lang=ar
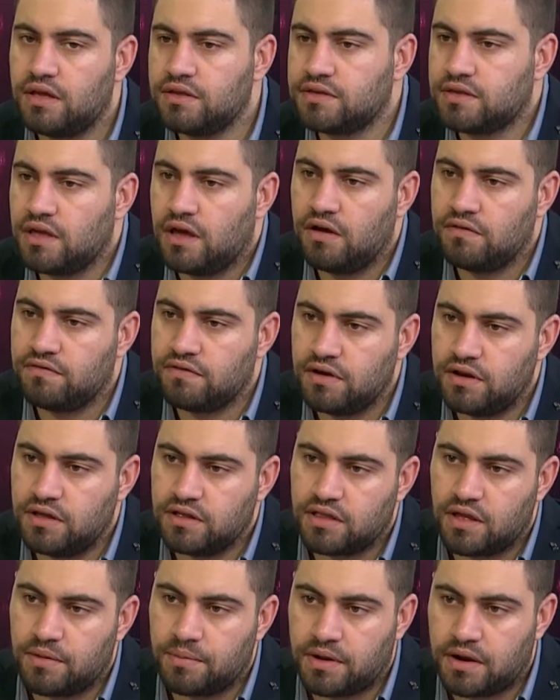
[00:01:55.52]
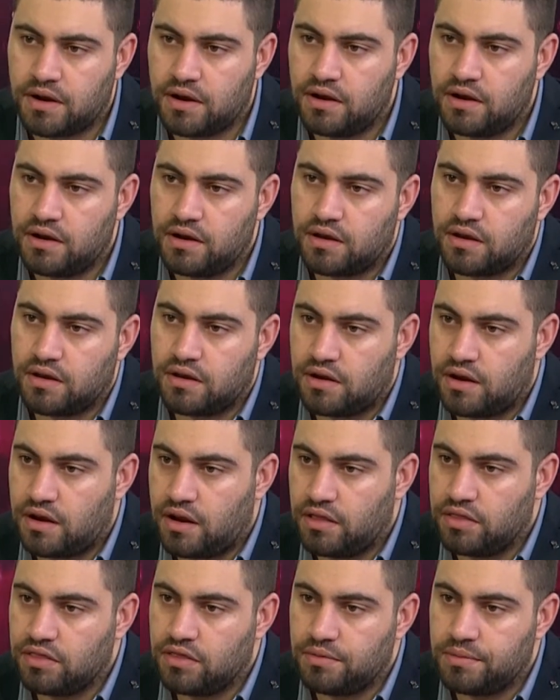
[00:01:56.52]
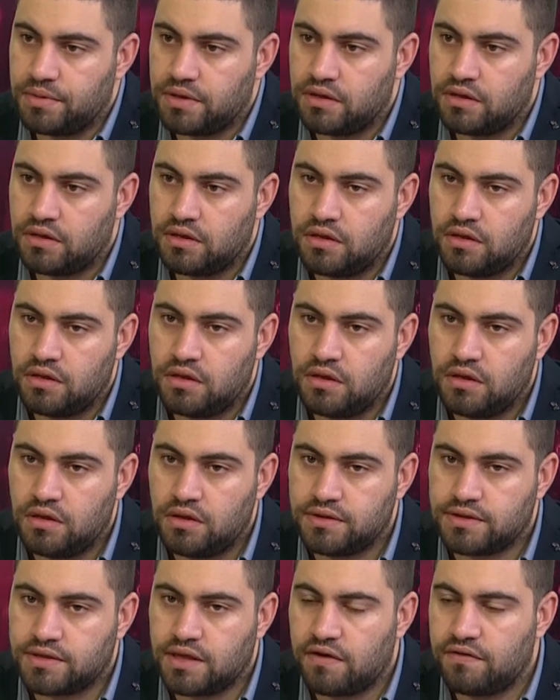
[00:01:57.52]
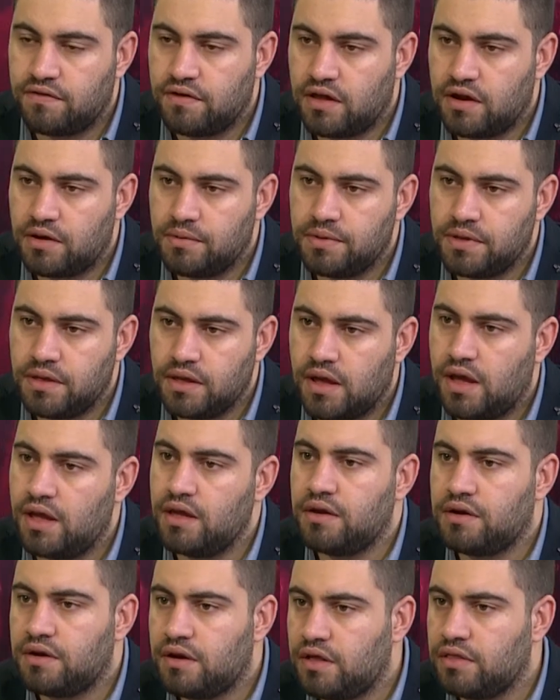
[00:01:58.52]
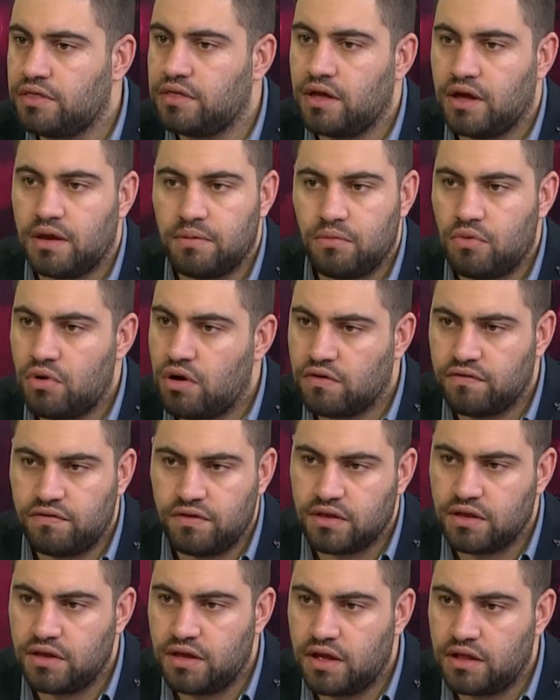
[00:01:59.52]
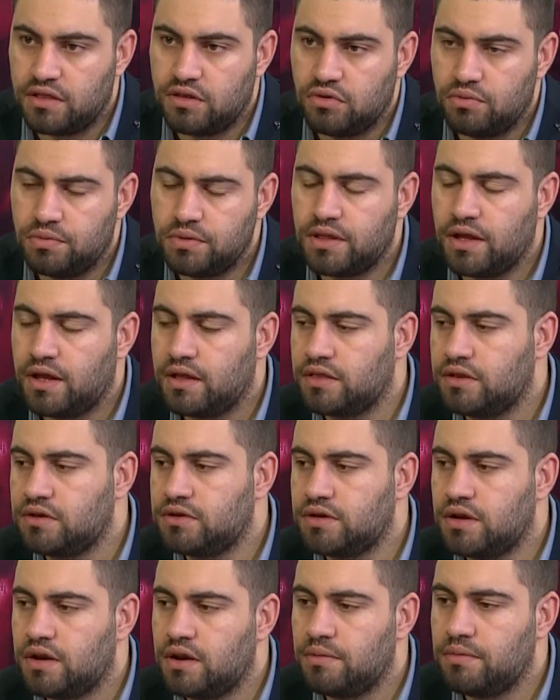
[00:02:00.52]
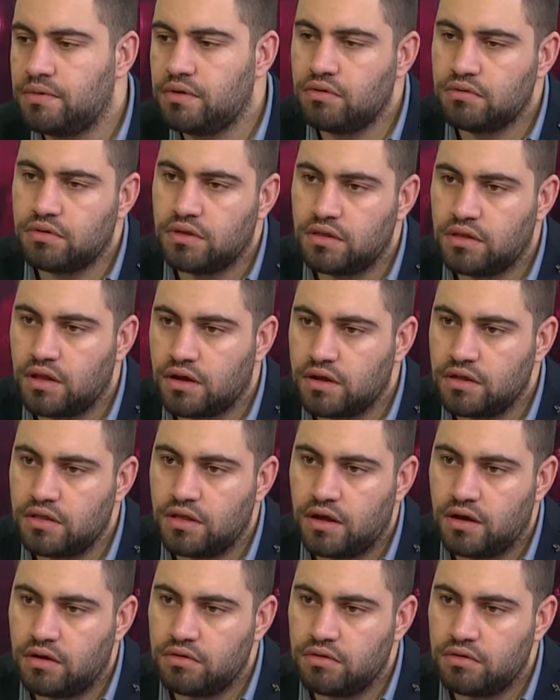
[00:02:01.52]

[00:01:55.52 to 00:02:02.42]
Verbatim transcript: الصحافة اللي تابعة للأنظمة الصحافة العربية غير راضية عن مواقف القياده وبدها تتجنب انه تنتقدها